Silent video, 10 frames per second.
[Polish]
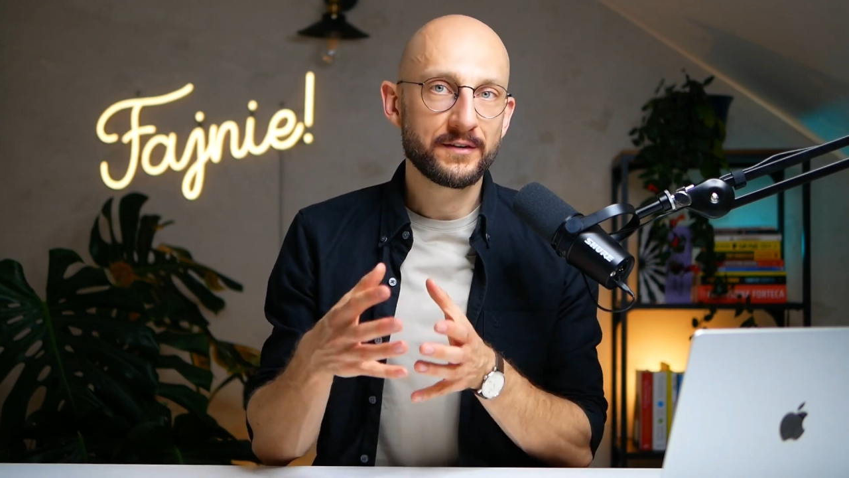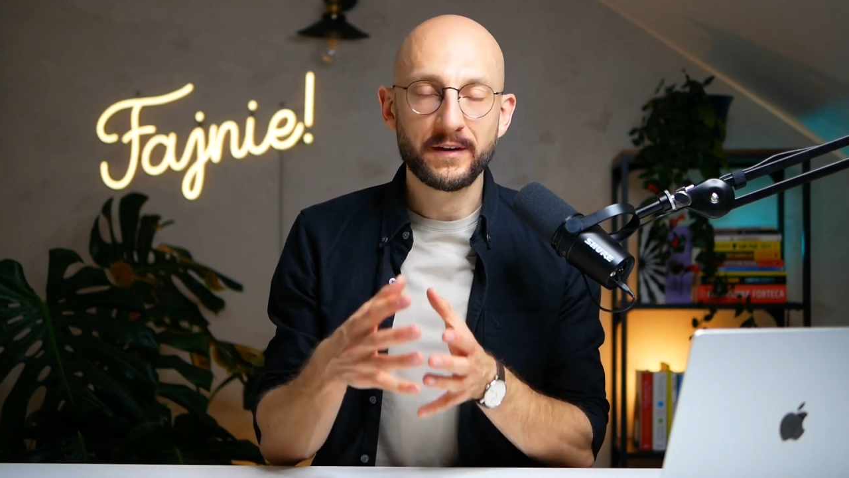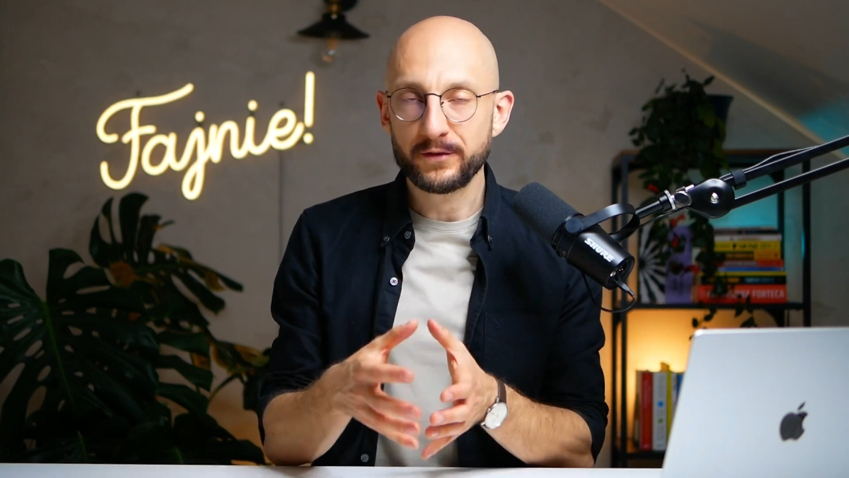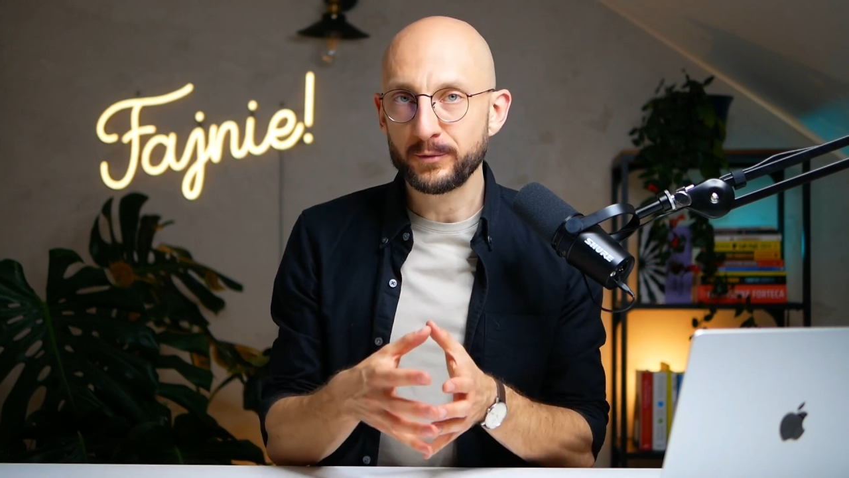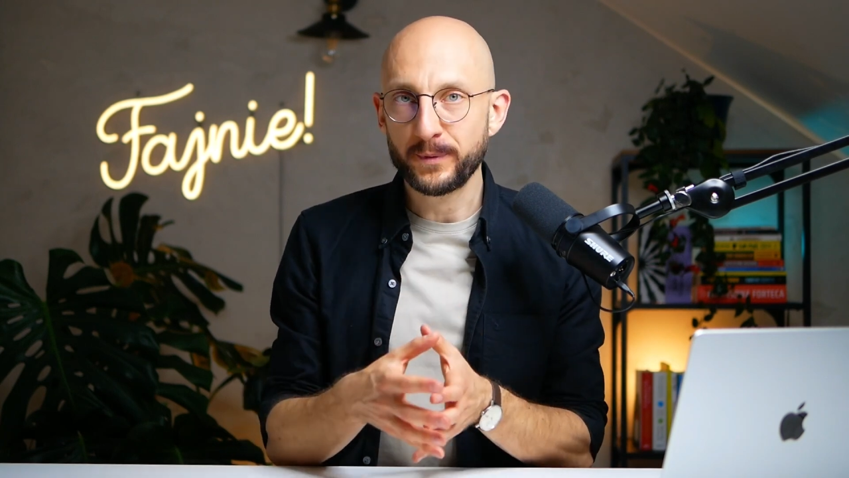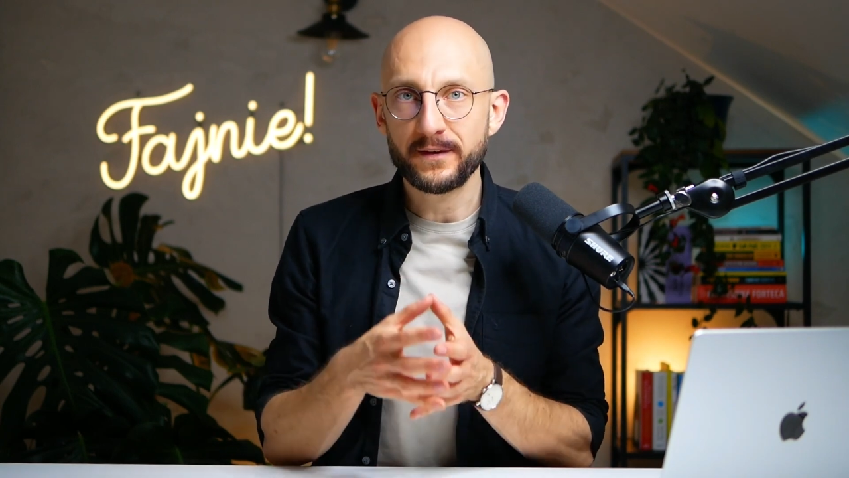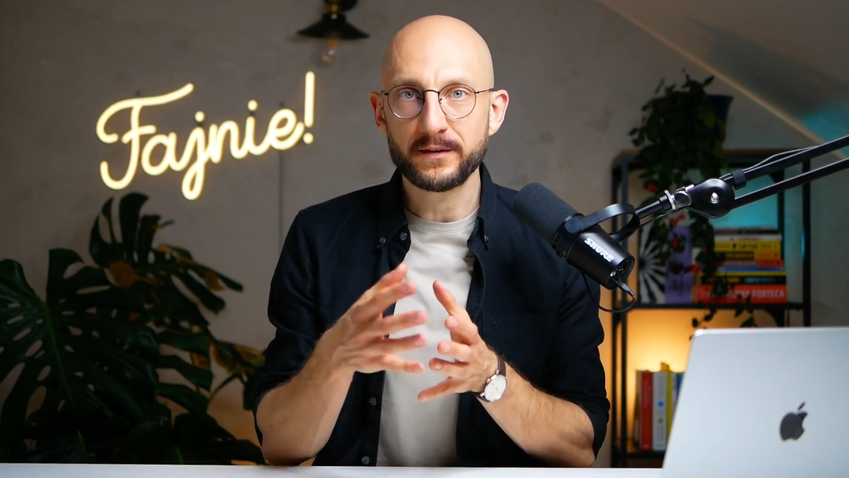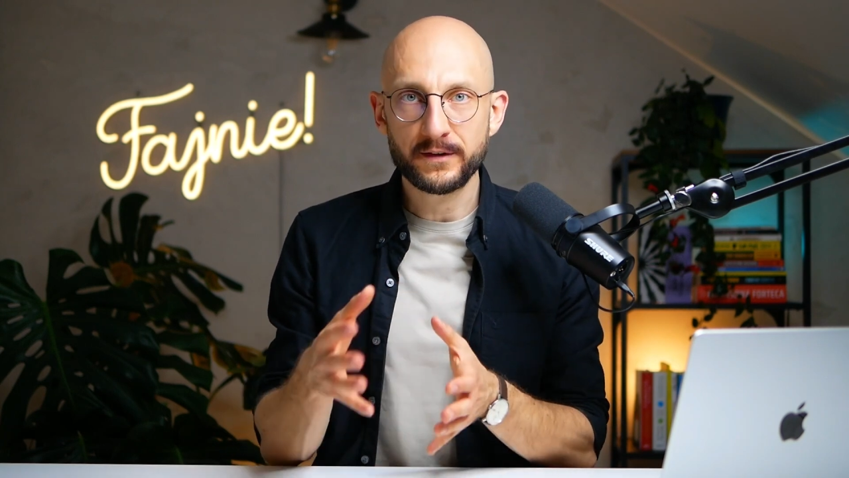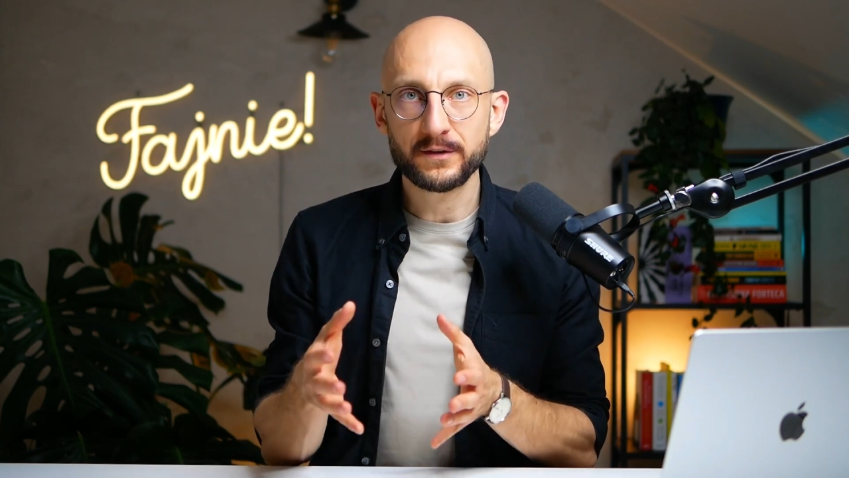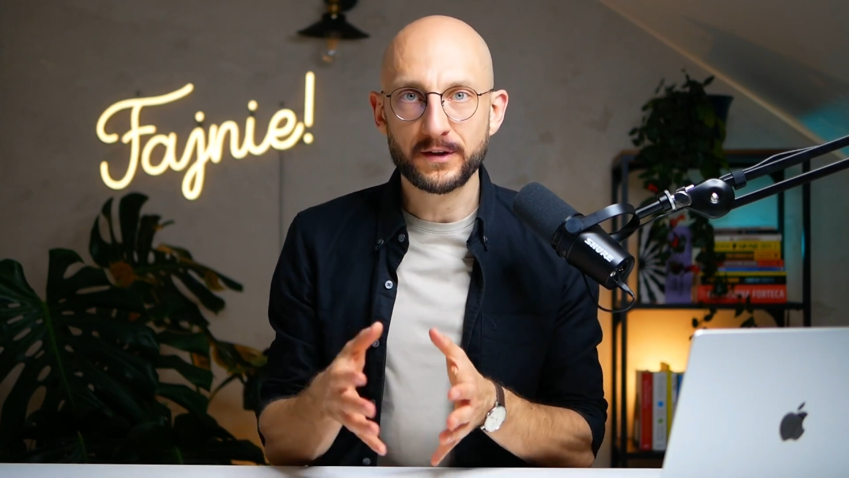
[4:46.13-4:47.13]
na
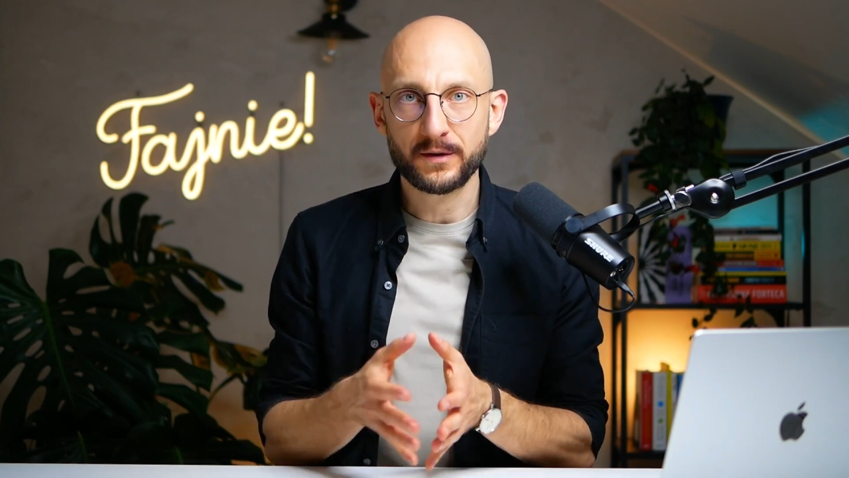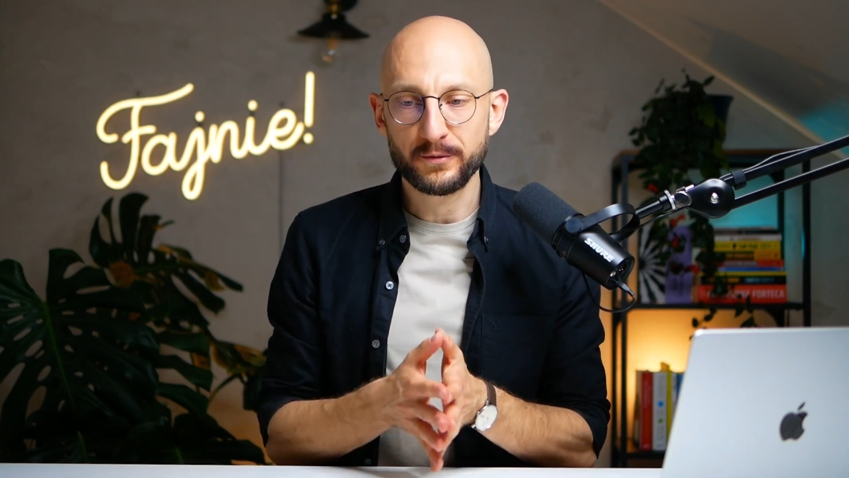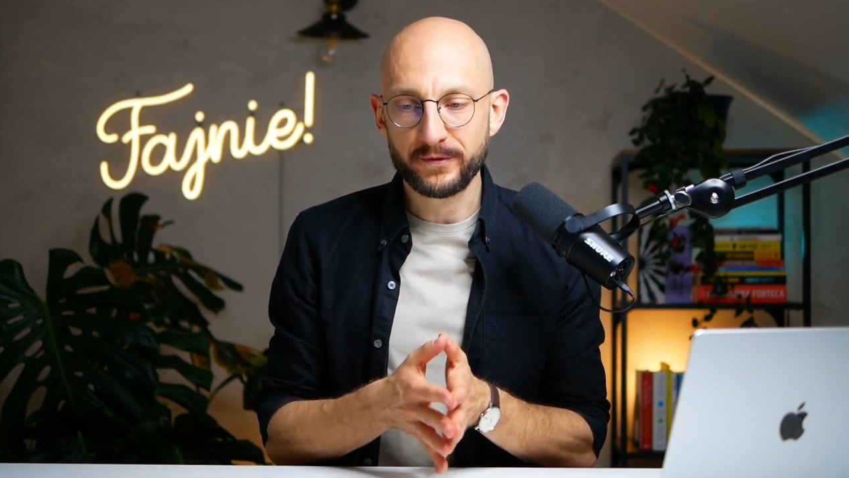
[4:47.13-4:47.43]
współpracę, widzą taką